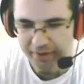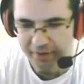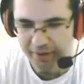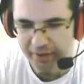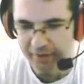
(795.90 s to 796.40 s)

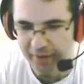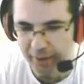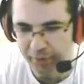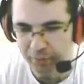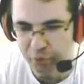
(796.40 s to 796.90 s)
Ee, ne
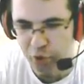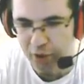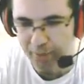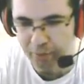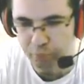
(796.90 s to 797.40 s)
yapalım? Şöyle
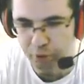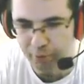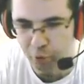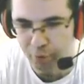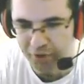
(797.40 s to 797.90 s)
hemen buraya bir
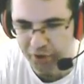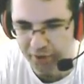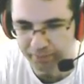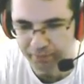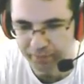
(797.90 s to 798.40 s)
lobi açalım.
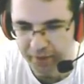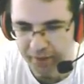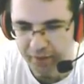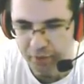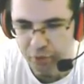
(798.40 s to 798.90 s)

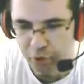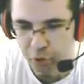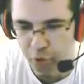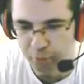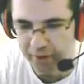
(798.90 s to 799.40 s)
Bir
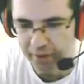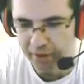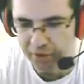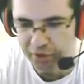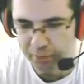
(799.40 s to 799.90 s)
lobi
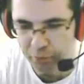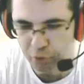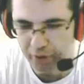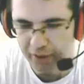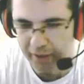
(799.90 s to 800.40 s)
açalım
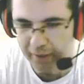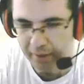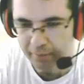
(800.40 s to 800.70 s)
şöyle.